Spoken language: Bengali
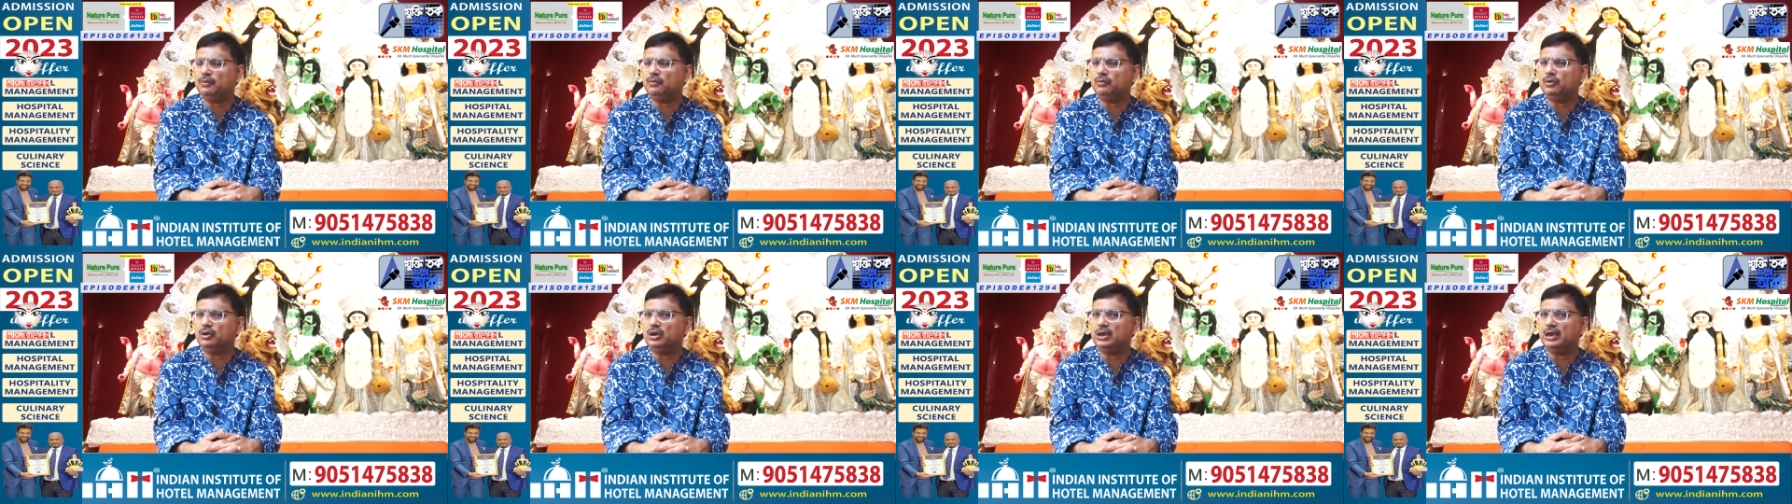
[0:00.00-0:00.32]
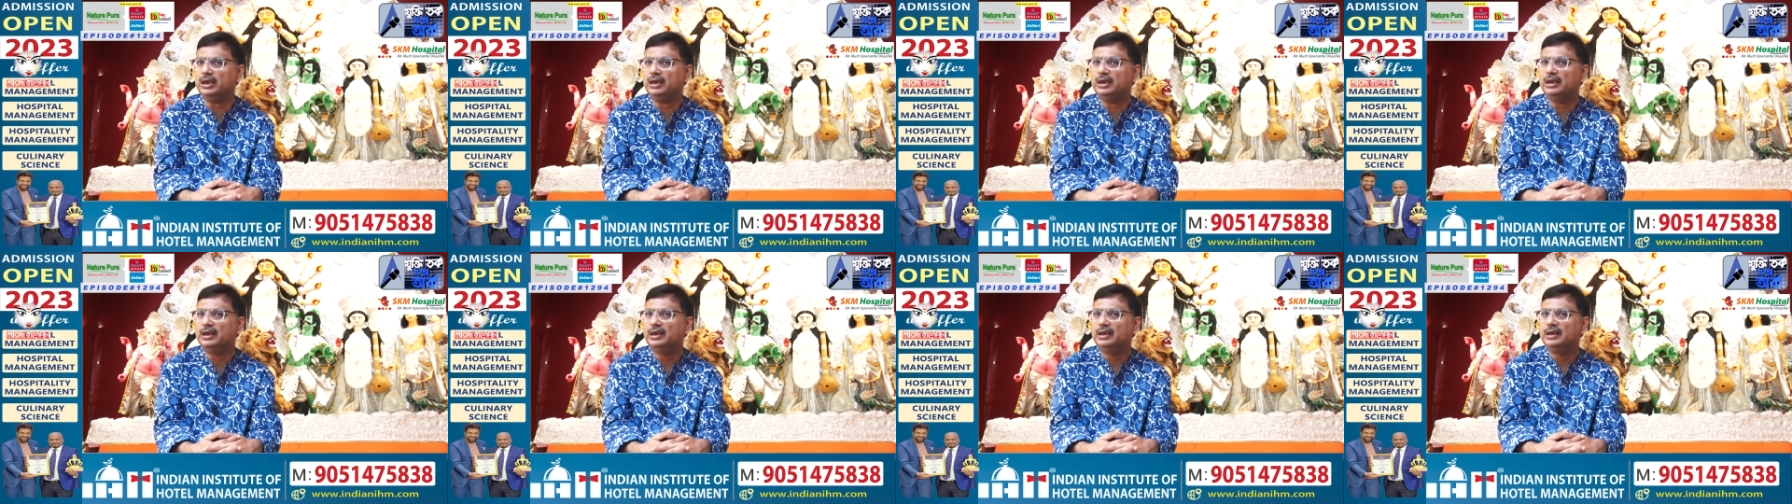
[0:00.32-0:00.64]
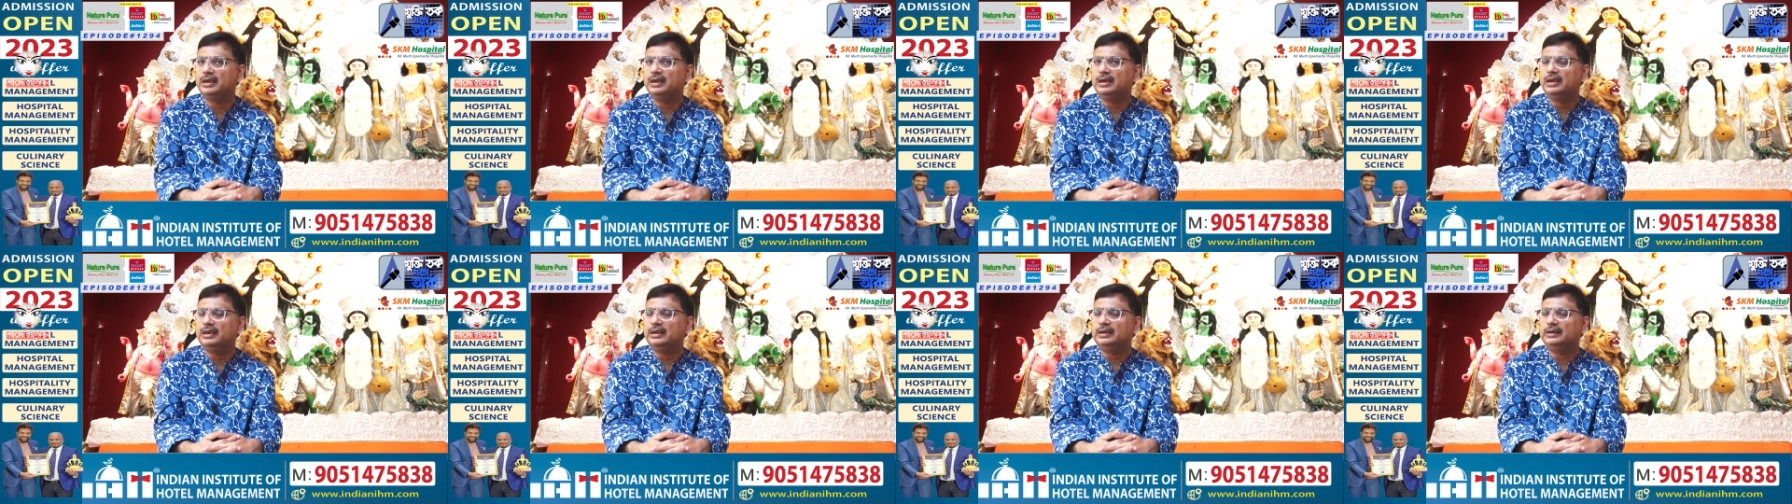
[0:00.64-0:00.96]
করছে
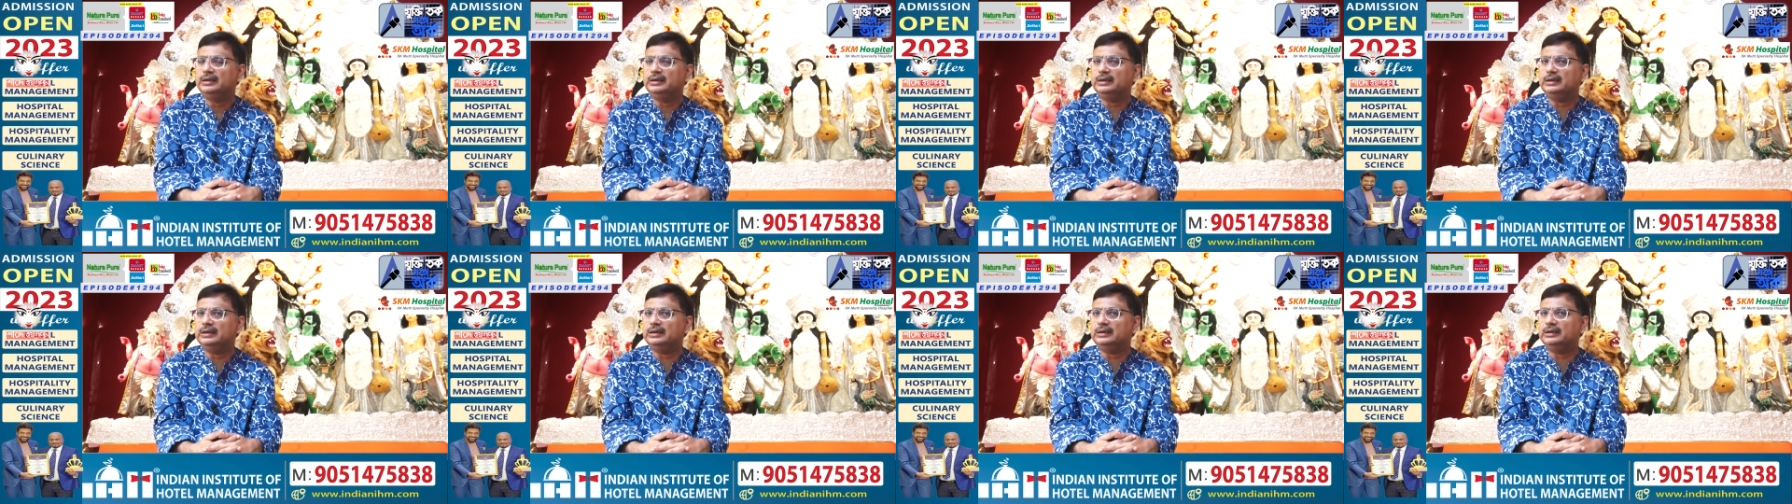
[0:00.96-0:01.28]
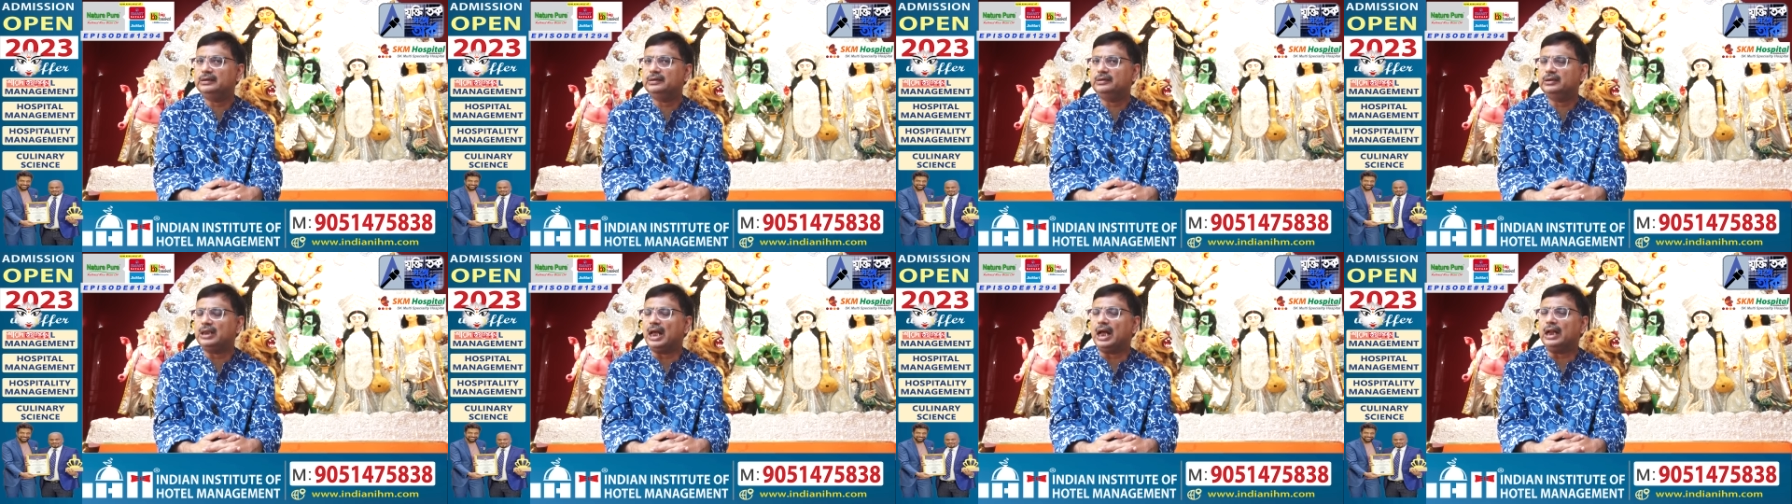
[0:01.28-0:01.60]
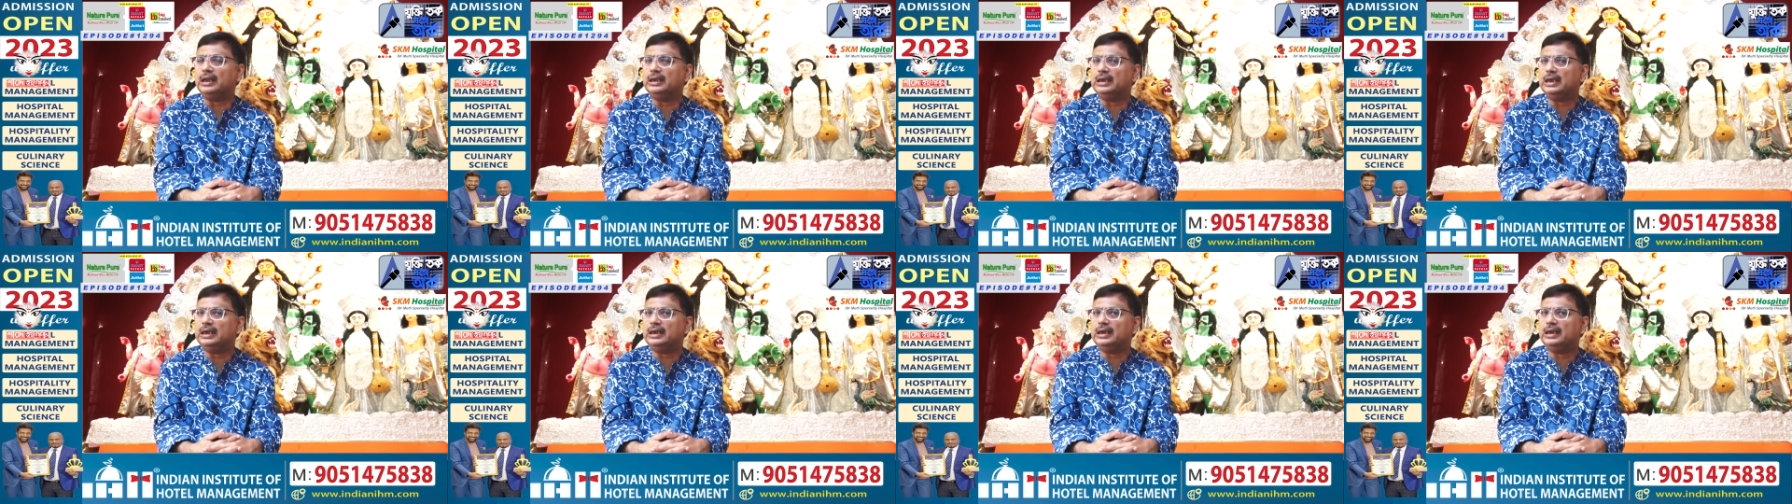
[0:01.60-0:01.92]

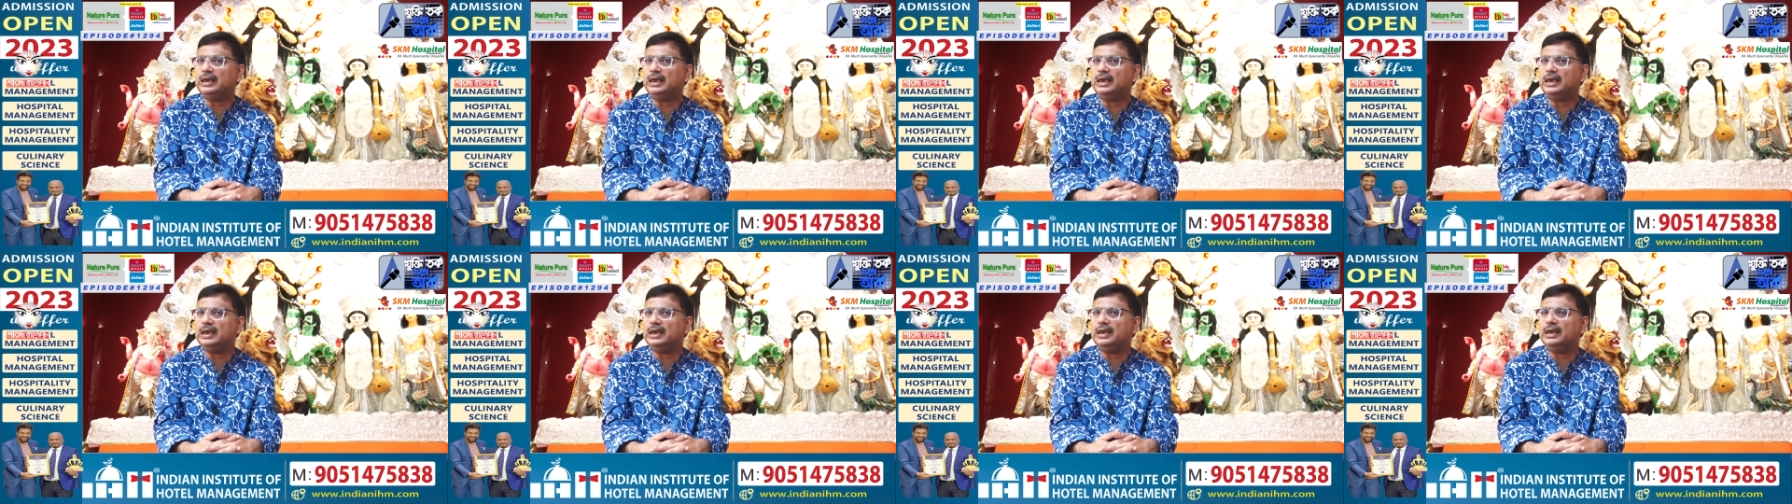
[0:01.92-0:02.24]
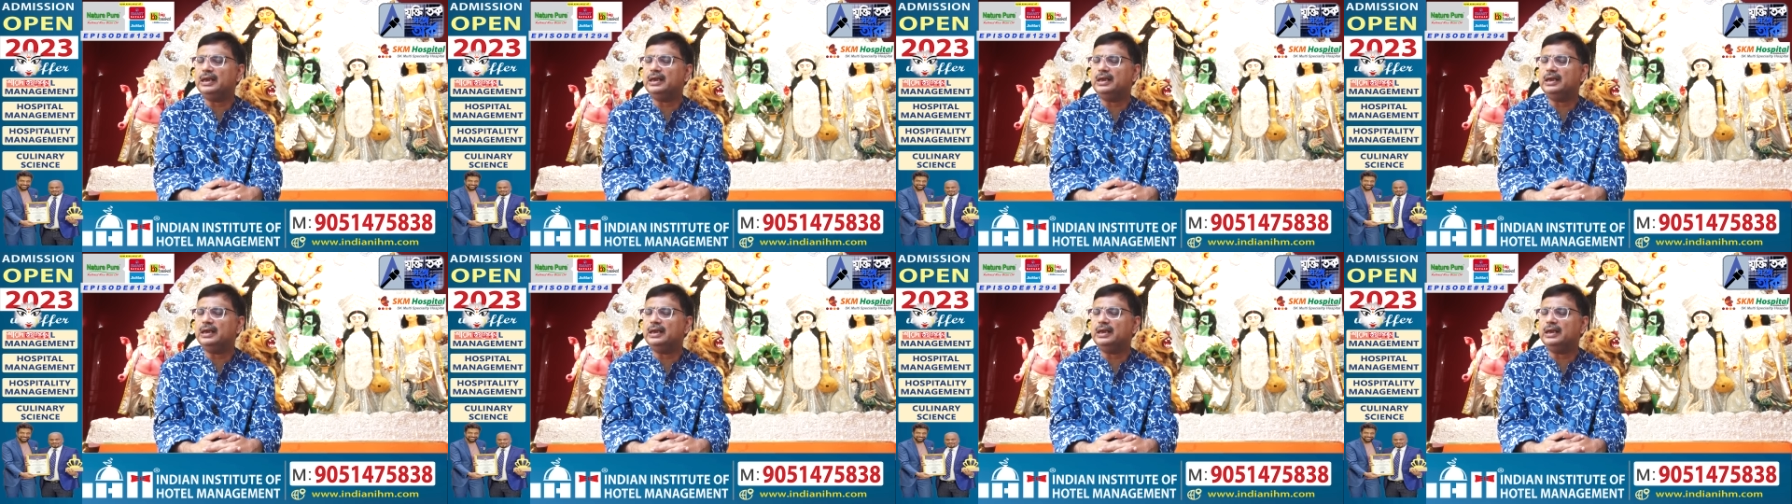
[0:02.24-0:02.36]
তাদেরকে